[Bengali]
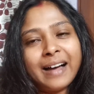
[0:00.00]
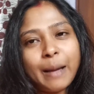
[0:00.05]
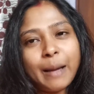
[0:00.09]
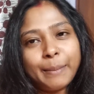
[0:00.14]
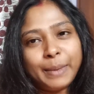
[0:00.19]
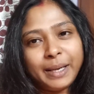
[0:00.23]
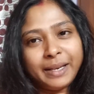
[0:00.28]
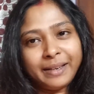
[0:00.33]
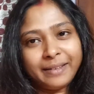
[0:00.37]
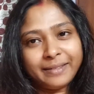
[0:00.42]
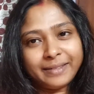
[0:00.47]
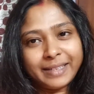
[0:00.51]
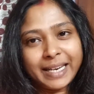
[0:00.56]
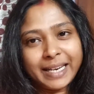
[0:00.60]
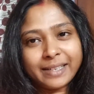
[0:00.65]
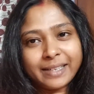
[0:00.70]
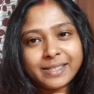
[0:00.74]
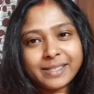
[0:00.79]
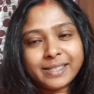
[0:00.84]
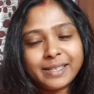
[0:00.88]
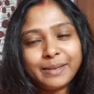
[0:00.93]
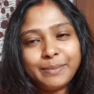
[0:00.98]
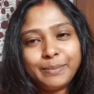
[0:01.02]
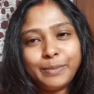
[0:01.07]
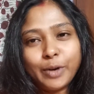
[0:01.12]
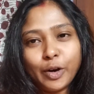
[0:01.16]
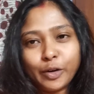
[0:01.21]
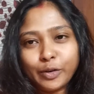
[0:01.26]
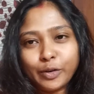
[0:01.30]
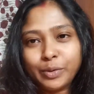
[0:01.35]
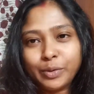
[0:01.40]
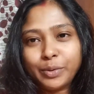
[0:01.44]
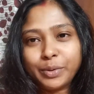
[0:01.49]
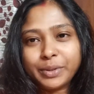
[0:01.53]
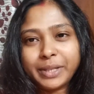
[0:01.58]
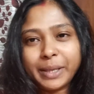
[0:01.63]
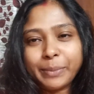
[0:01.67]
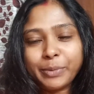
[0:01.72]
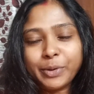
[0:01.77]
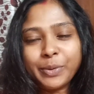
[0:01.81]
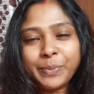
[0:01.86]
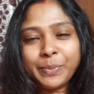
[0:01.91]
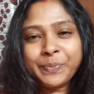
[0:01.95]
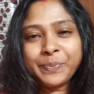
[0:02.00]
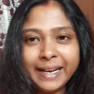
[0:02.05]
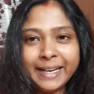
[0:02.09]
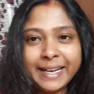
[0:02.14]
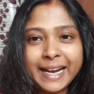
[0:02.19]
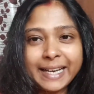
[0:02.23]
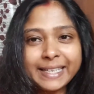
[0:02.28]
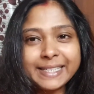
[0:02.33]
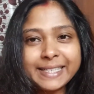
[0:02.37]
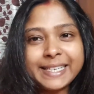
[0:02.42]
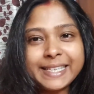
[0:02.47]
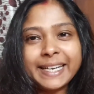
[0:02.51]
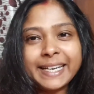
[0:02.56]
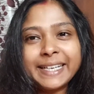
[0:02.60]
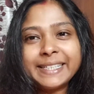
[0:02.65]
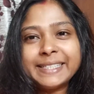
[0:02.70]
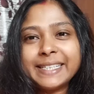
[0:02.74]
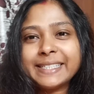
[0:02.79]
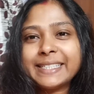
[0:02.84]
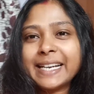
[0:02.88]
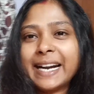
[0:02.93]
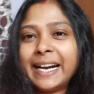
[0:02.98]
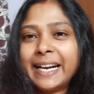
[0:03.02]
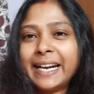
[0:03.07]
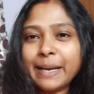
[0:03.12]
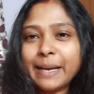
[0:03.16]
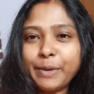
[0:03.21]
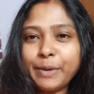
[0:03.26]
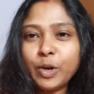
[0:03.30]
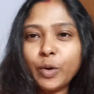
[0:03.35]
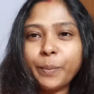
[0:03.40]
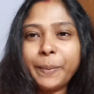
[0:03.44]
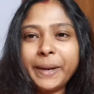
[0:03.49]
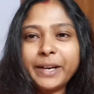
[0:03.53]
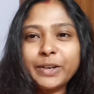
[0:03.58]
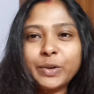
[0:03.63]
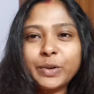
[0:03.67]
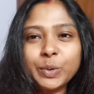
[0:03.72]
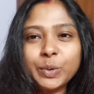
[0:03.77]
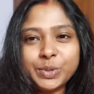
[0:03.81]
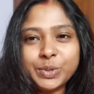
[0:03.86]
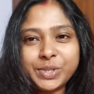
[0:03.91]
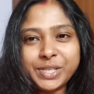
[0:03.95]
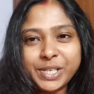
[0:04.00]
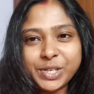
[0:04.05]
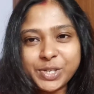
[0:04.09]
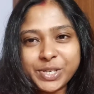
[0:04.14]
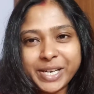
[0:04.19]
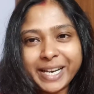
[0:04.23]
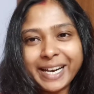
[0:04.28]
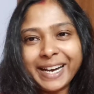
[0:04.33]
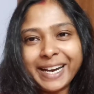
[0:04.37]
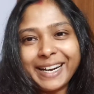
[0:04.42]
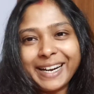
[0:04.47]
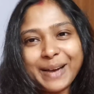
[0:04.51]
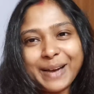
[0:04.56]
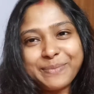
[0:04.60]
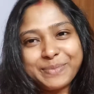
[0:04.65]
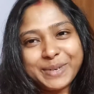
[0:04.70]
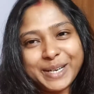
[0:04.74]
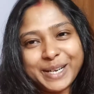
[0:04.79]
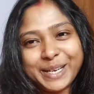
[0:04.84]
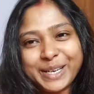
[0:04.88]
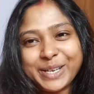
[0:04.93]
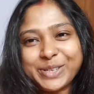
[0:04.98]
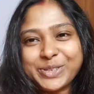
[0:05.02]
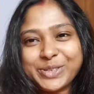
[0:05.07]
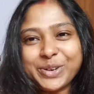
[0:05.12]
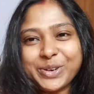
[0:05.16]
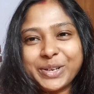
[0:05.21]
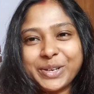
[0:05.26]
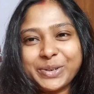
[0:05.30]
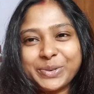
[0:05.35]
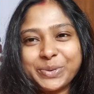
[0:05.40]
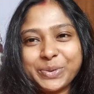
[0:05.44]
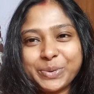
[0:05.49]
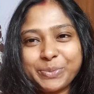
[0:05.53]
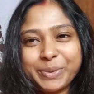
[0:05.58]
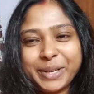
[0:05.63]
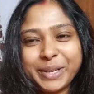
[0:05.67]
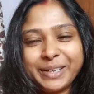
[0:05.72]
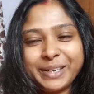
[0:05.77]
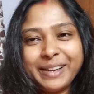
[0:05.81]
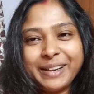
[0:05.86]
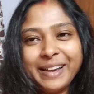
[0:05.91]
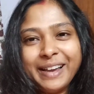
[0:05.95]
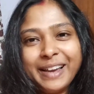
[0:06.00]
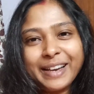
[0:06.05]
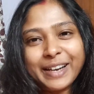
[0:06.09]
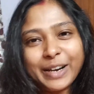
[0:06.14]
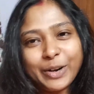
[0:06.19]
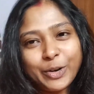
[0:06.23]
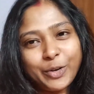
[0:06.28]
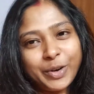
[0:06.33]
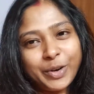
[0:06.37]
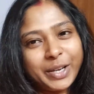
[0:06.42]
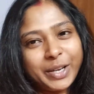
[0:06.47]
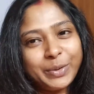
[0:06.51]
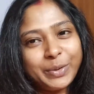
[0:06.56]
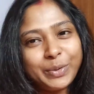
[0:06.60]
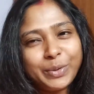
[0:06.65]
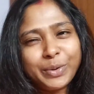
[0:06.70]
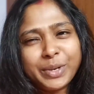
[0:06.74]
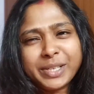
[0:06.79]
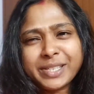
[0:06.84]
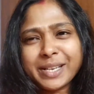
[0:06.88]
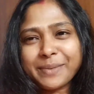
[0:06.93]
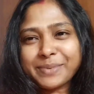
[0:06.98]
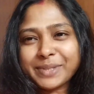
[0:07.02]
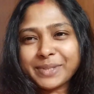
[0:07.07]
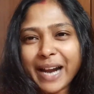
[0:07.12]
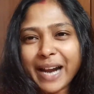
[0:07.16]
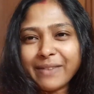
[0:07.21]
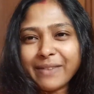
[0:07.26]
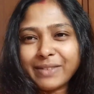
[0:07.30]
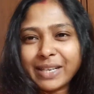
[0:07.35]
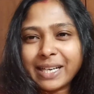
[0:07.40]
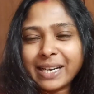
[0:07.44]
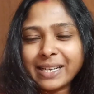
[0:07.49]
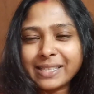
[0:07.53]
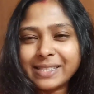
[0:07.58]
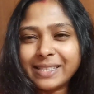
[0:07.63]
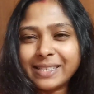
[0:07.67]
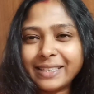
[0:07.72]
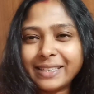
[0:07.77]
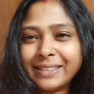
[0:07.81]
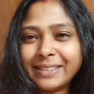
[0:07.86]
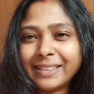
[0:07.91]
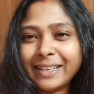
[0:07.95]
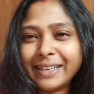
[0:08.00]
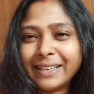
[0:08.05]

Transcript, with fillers: আমি নেক্সট ব্লগগুলো দেব নাকি সেকেন্ড যে চ্যানেলটা আমি ওপেন করছি সেখানে আপনারা গিয়ে জয়েন করবেন কারণ অনেকগুলোই সাবস্ক্রাইবার আছেন